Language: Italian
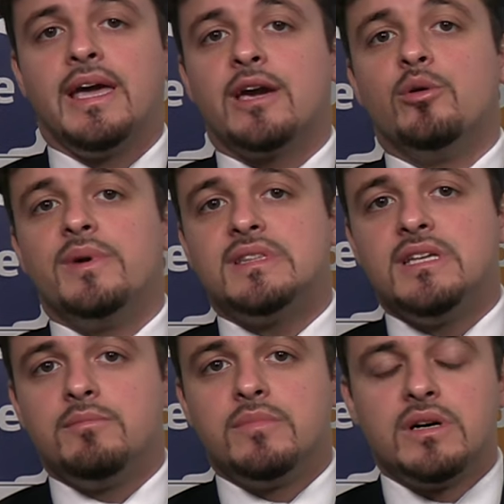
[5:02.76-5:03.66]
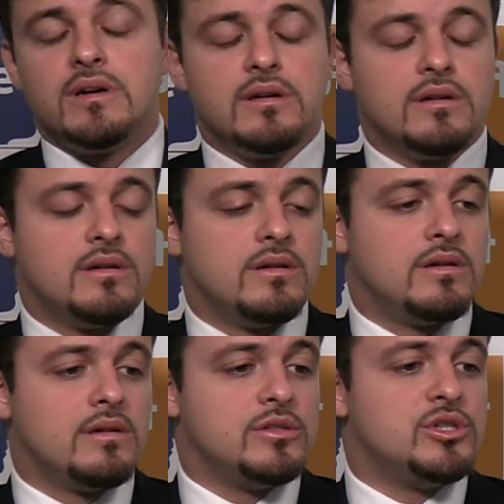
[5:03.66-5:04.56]
e come team
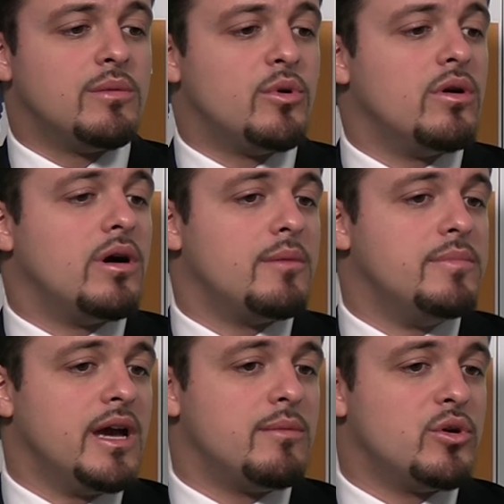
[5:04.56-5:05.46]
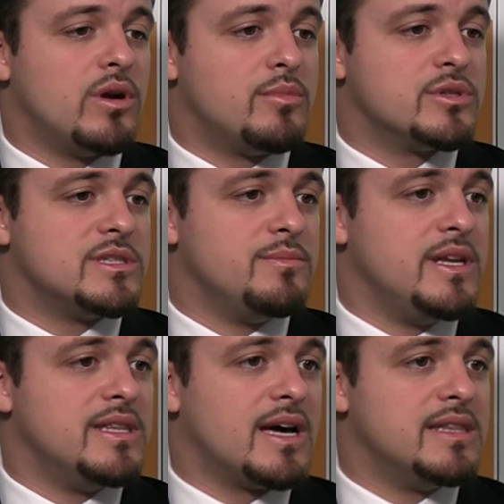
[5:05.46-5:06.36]
eh, diciamo, abbiamo la
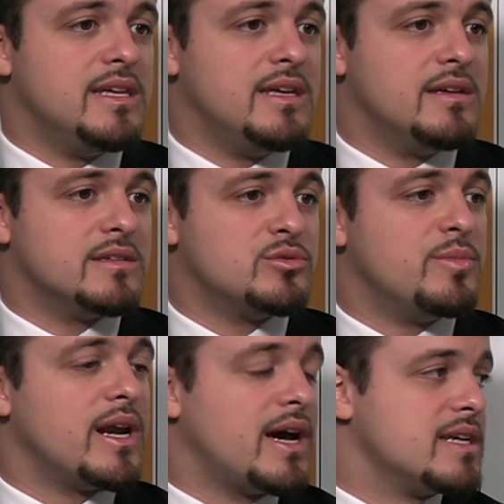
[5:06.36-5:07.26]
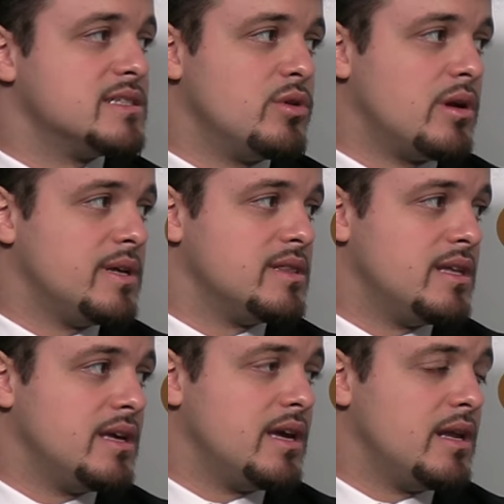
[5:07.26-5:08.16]
possibilità di superare
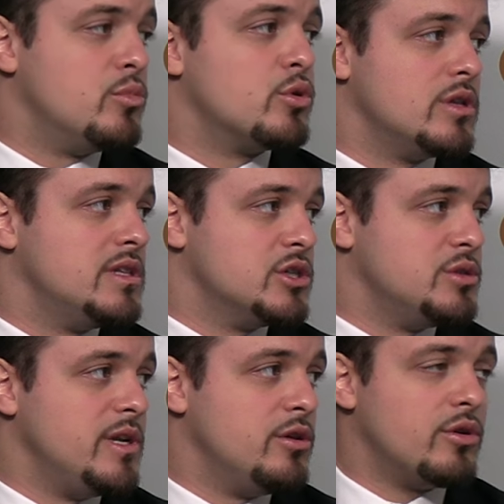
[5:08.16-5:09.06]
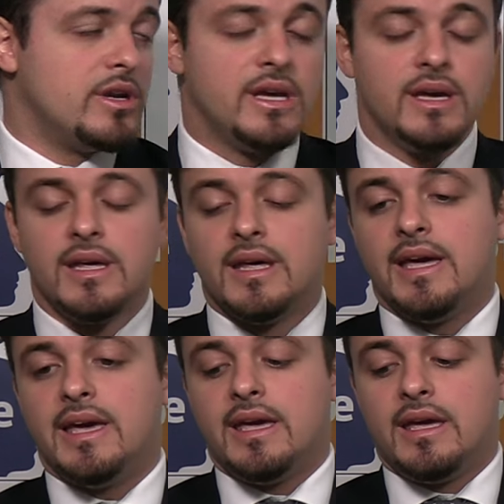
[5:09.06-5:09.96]
sicuramente il muro dei 10 milioni
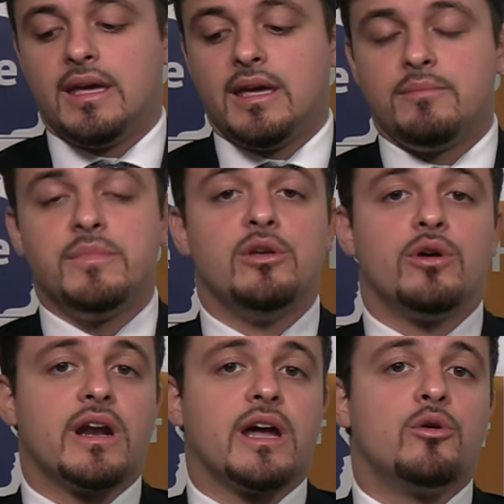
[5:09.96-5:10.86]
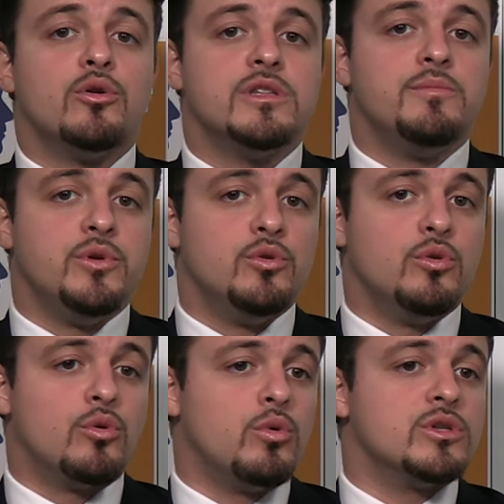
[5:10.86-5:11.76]
e migliorare ancora di
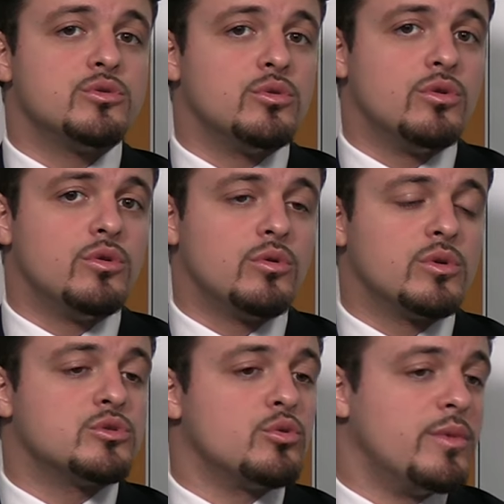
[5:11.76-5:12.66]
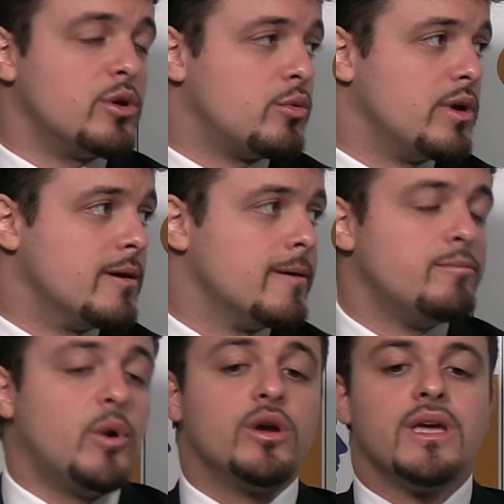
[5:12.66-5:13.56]
più questo, questo numero qui.
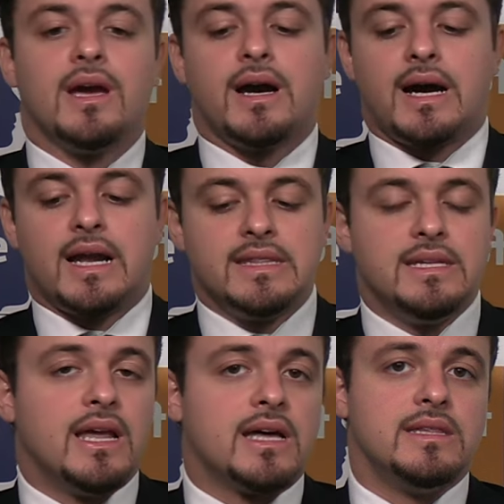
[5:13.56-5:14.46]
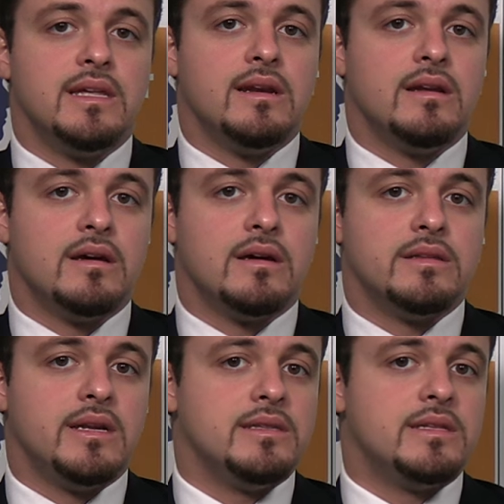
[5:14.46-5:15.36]
Poi al di là del,
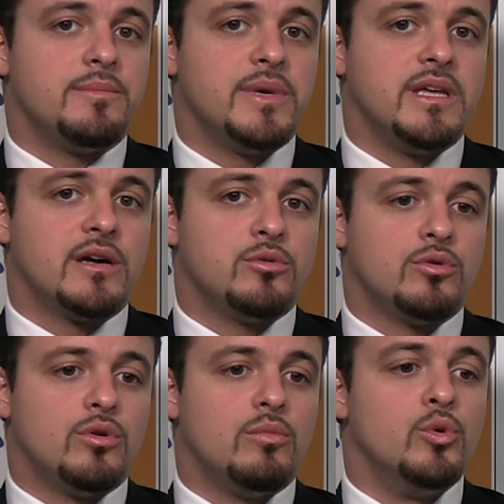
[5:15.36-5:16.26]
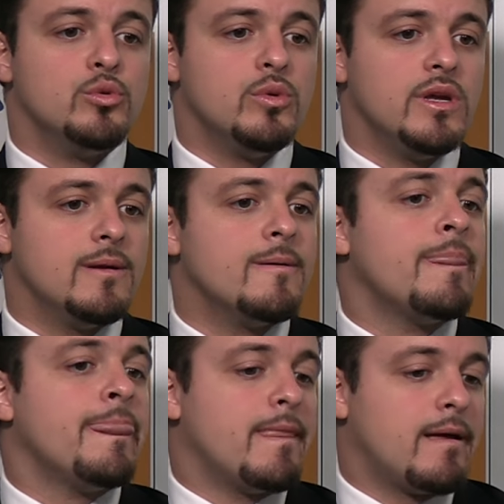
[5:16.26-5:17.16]
dell'intermediato mutui
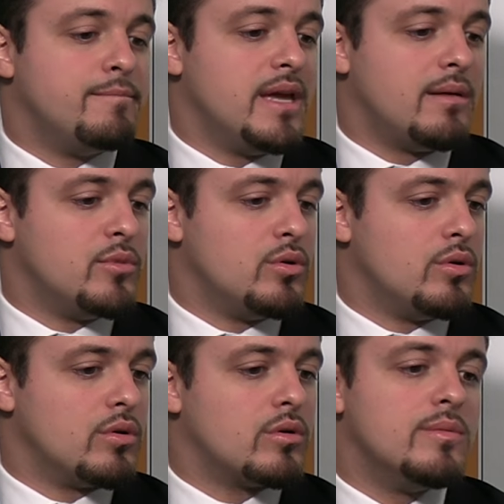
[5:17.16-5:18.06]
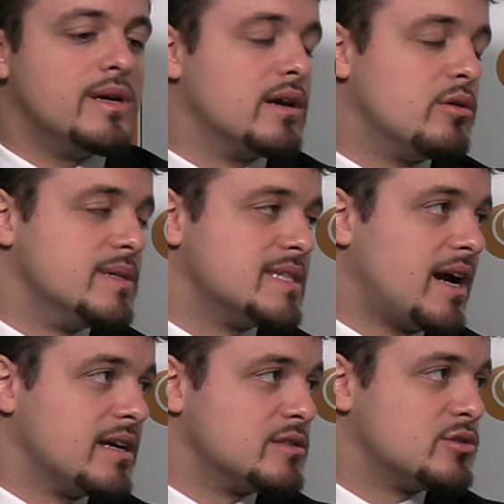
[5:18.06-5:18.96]
abbiamo come, come
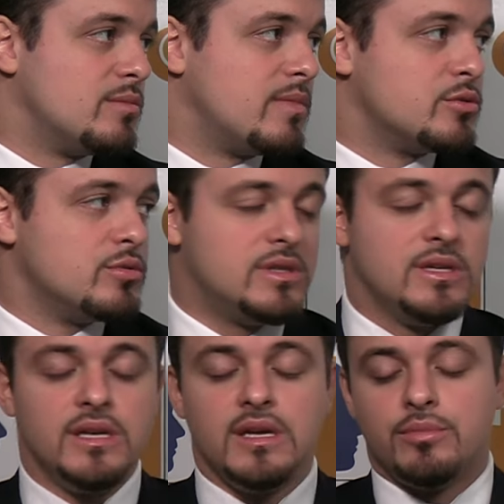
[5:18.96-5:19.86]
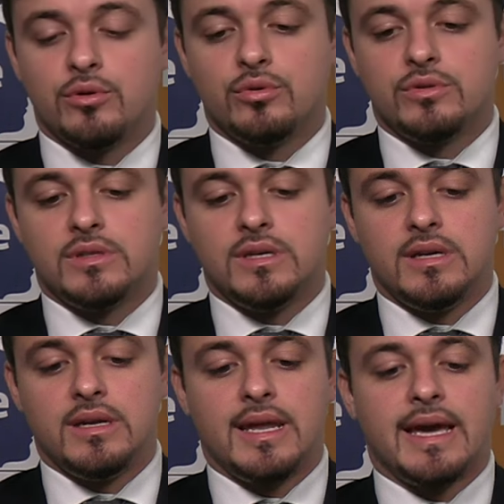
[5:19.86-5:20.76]
sai insomma tutti i
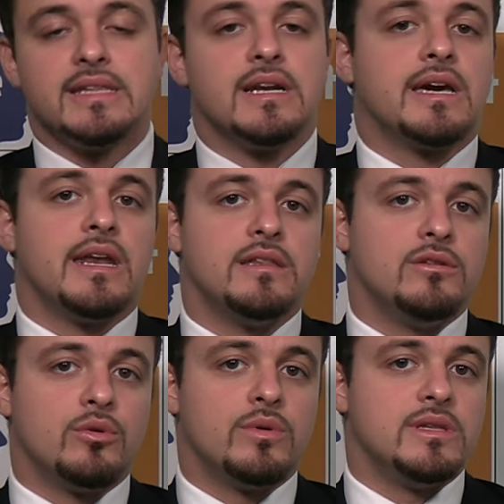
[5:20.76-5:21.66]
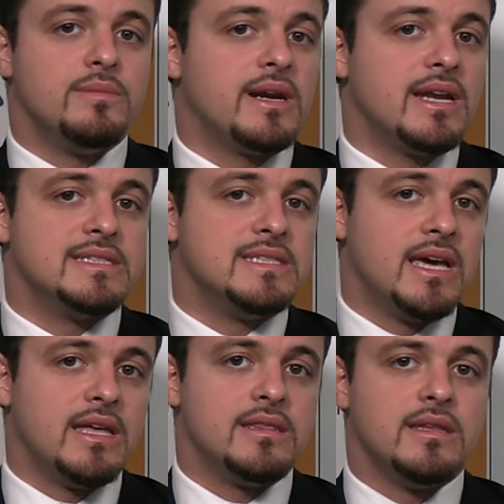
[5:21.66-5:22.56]
prodotti legati al credito quindi per le
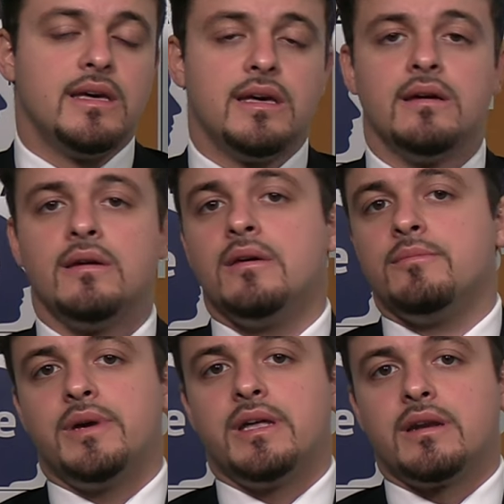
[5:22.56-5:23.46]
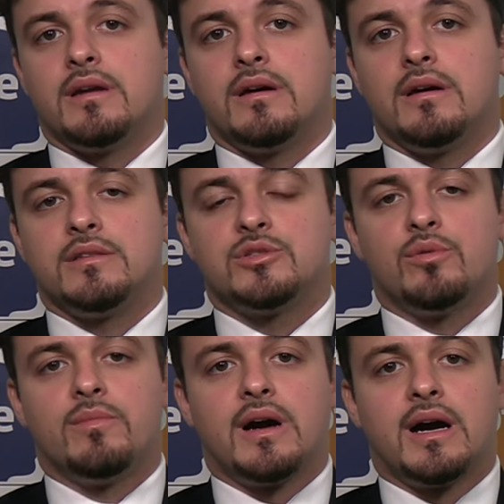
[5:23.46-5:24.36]
aziende per eh,
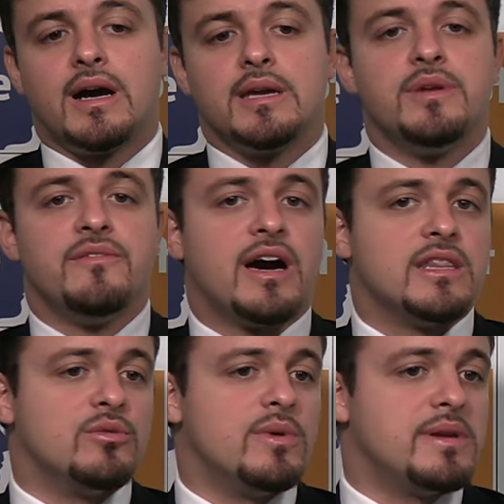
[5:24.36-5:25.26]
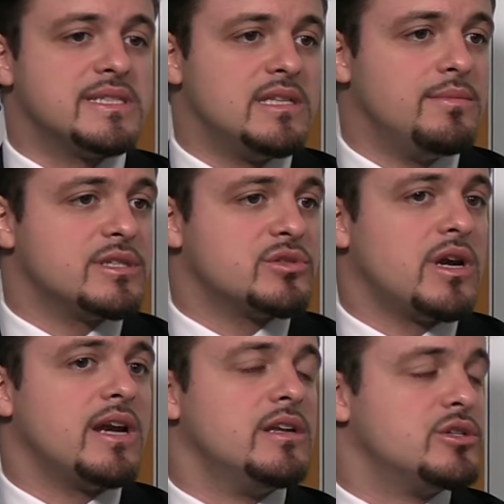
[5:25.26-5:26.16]
insomma, i privati come i prestiti
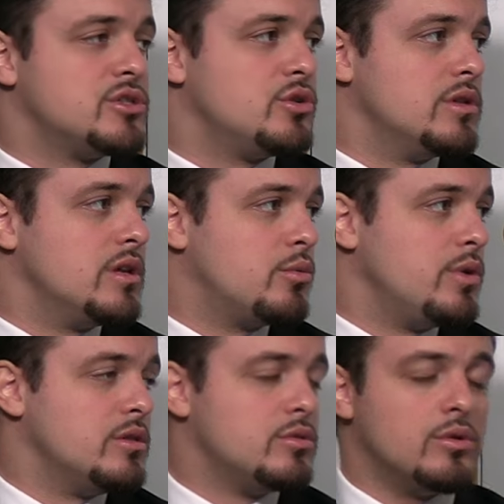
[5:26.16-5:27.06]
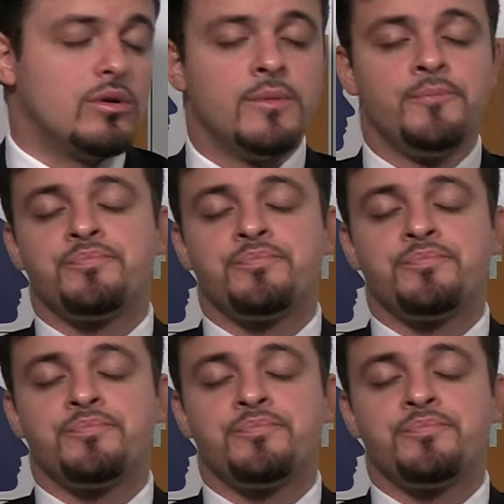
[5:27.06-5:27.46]
personali, le cessioni del quinto